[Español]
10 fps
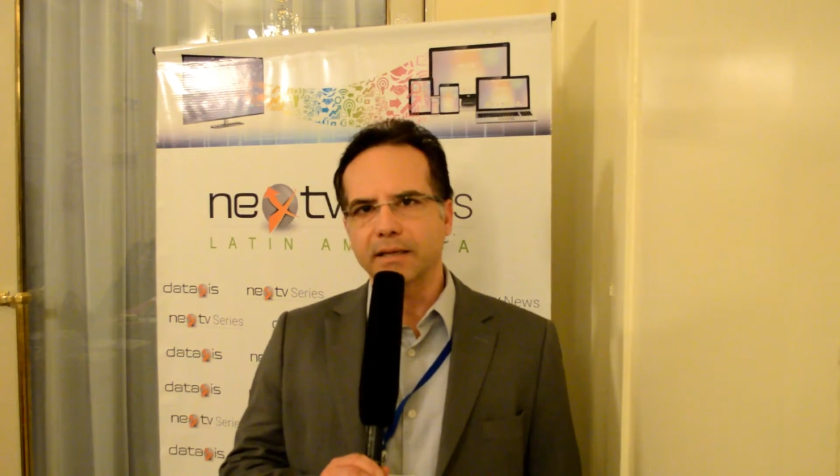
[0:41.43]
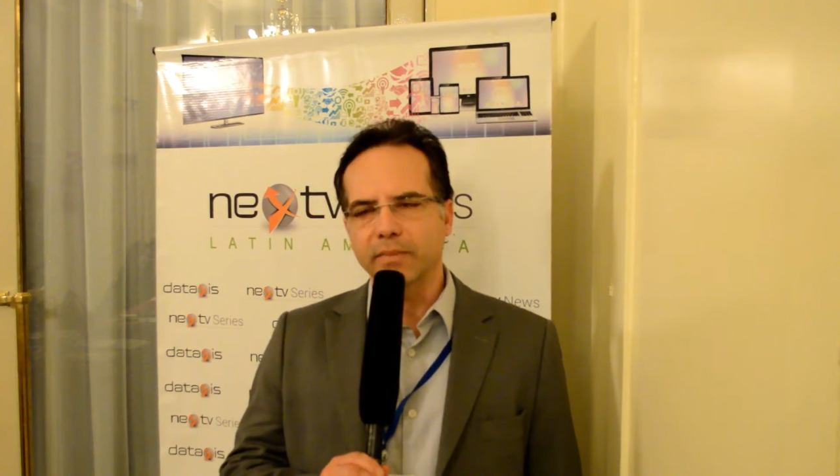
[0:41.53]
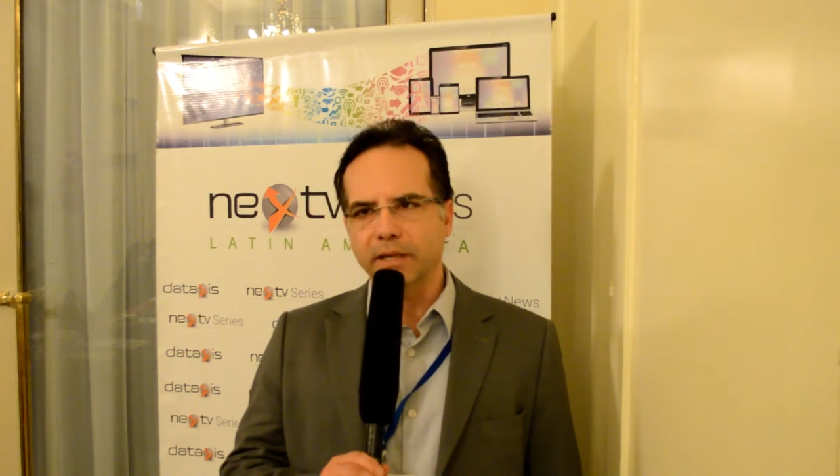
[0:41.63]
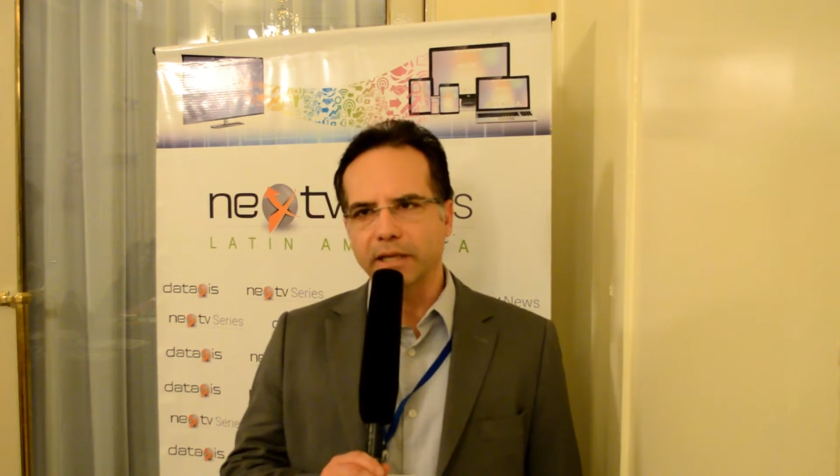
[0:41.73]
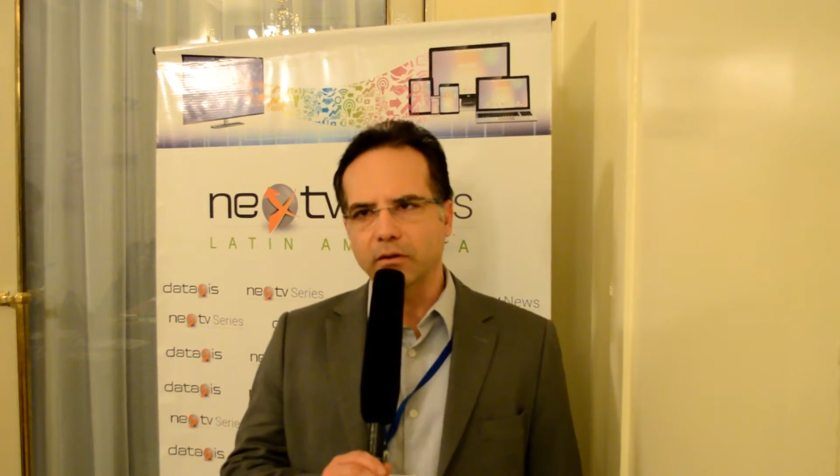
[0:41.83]

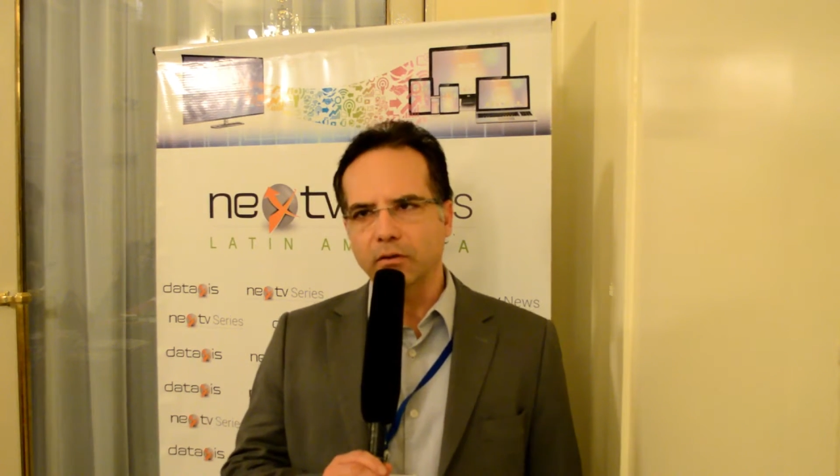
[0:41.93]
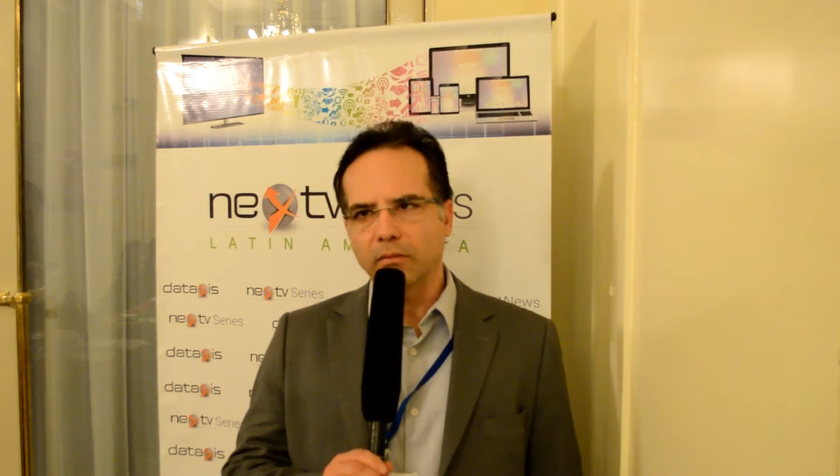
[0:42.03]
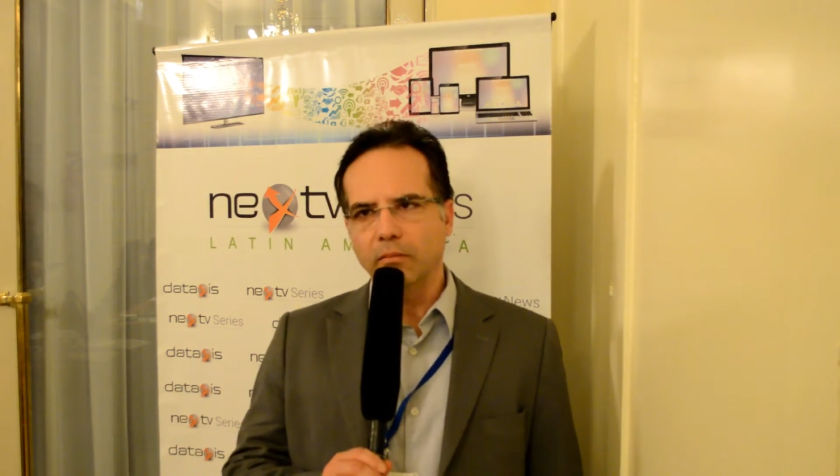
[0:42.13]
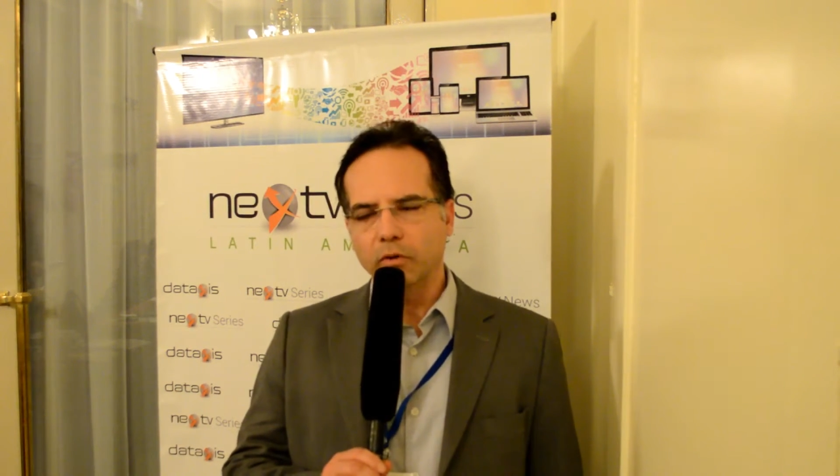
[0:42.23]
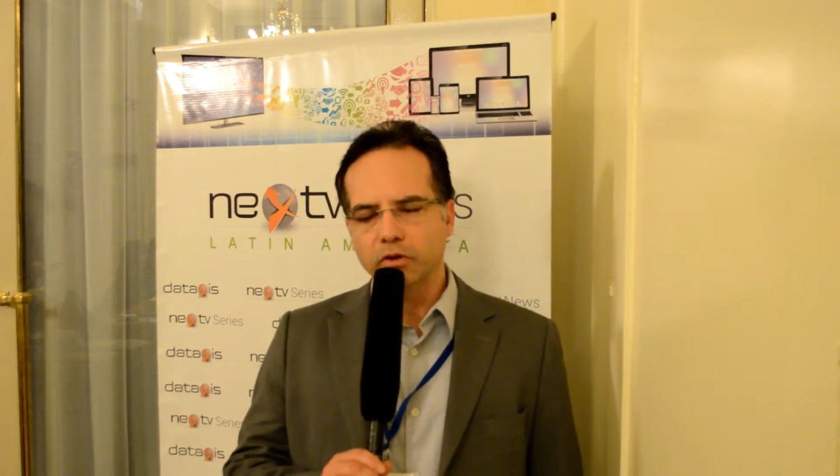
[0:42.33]
invirtiendo
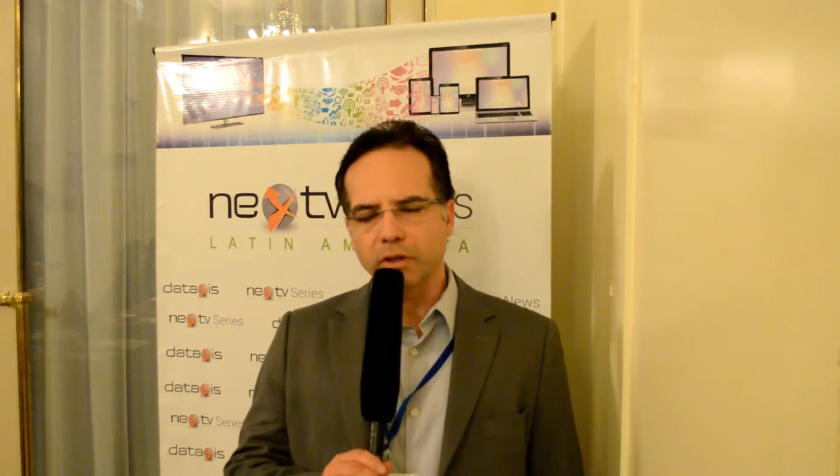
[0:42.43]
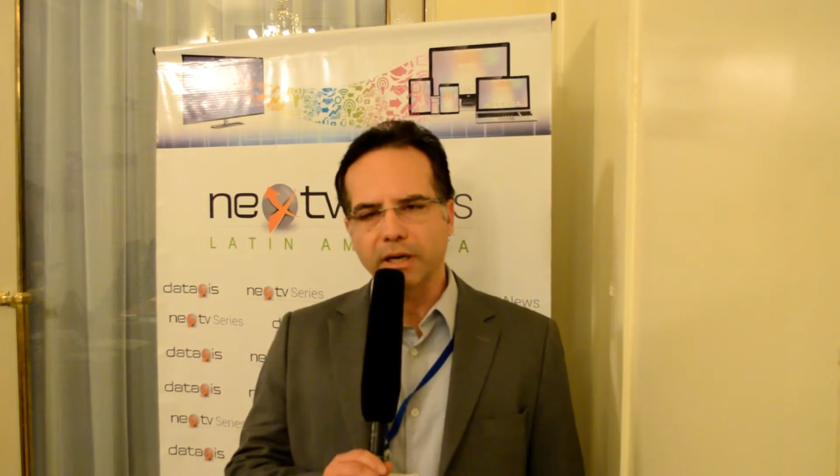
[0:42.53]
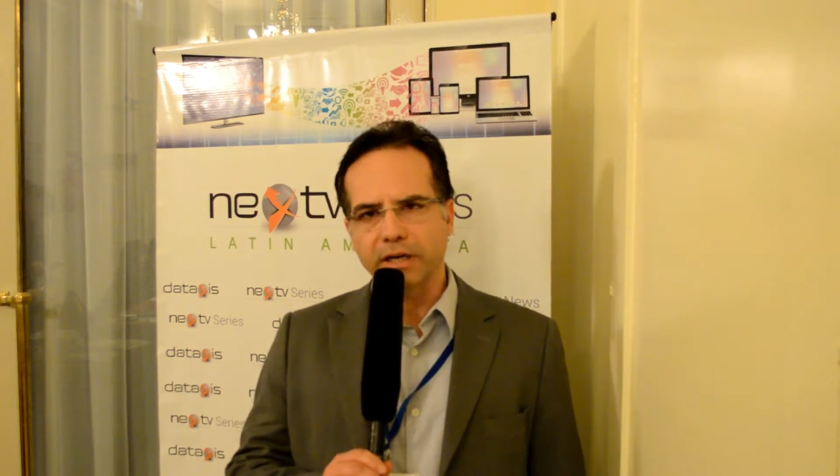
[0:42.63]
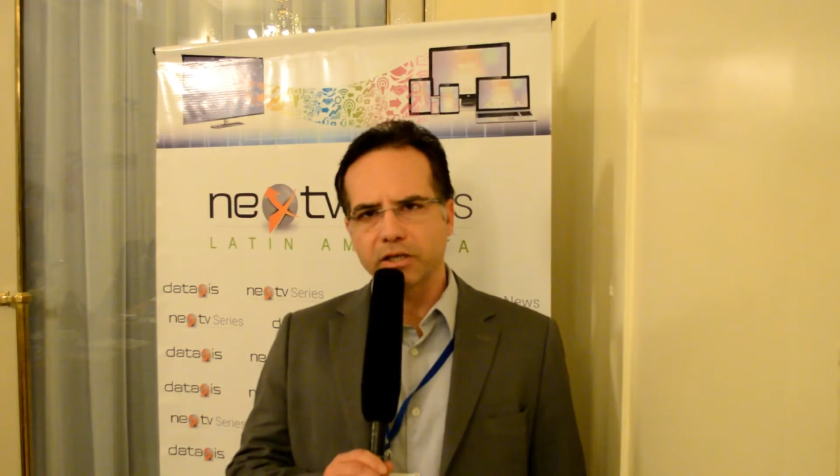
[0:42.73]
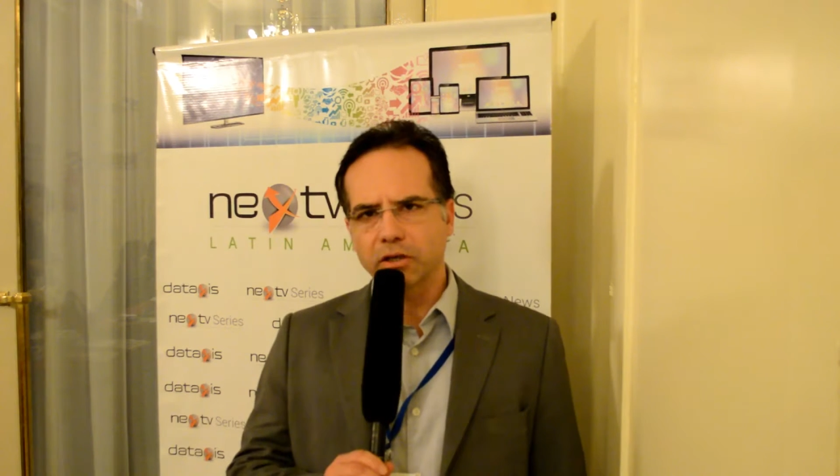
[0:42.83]
mucho en
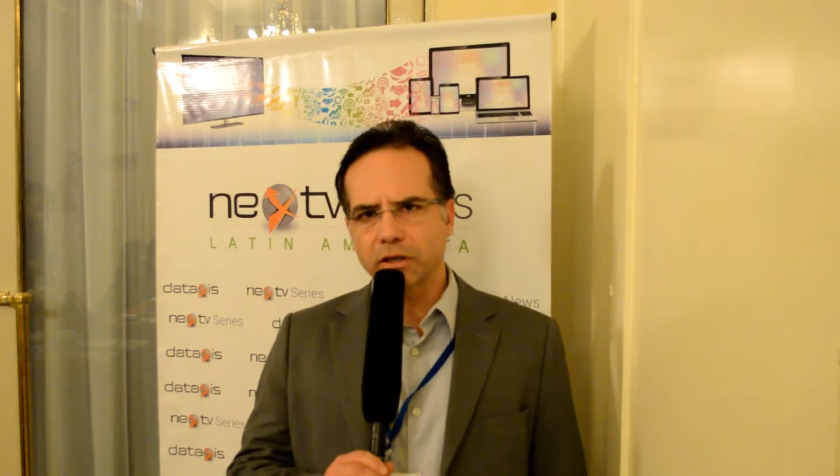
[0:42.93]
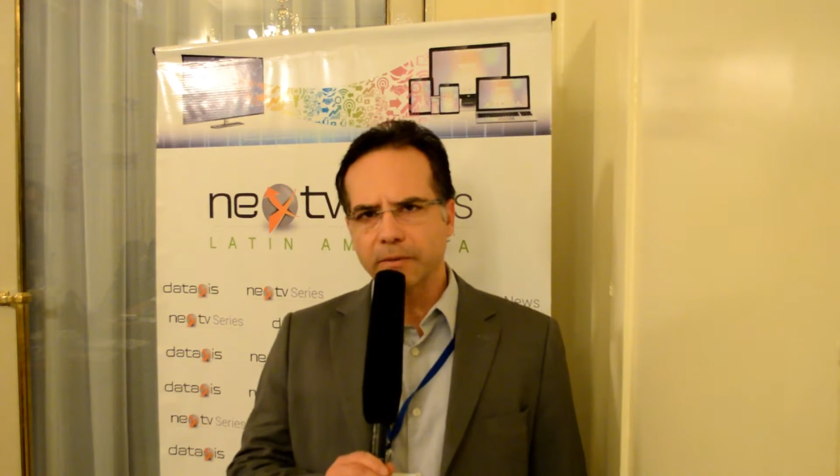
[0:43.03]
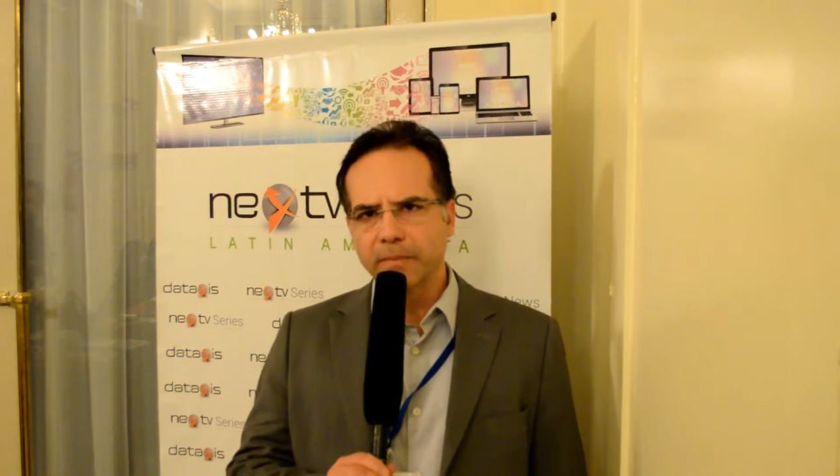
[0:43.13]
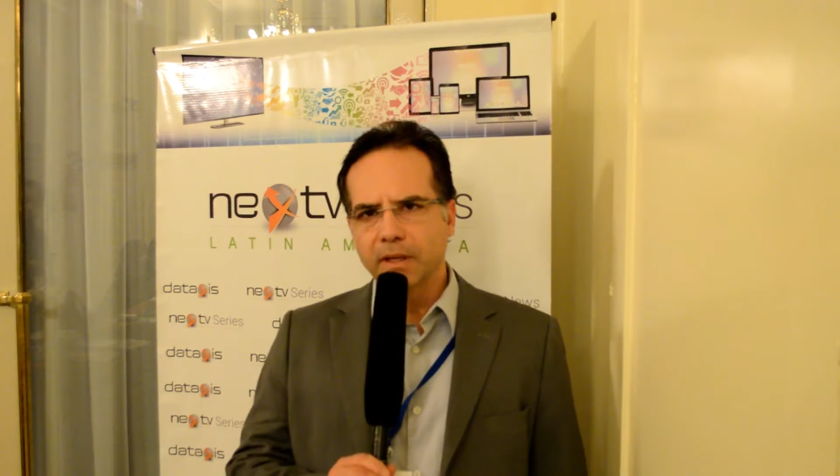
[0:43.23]
la región,